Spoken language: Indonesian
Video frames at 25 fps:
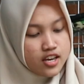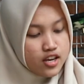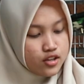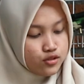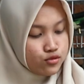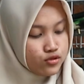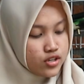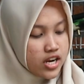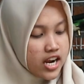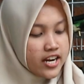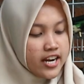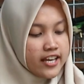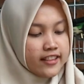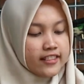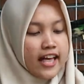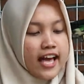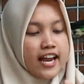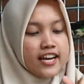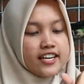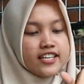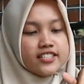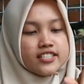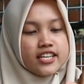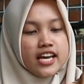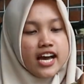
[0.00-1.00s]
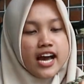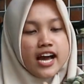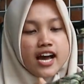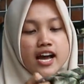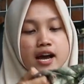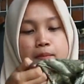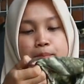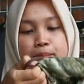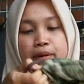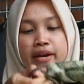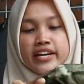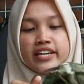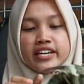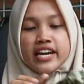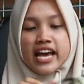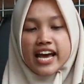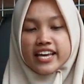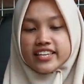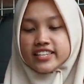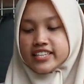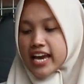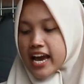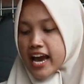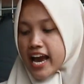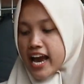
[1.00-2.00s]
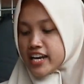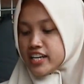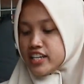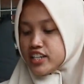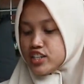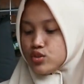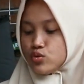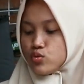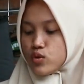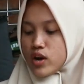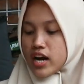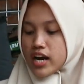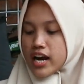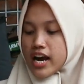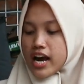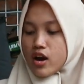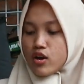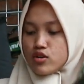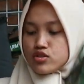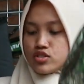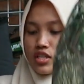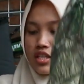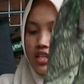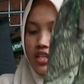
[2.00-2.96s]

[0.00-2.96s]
sudah ada talinya bedanya di dua kaos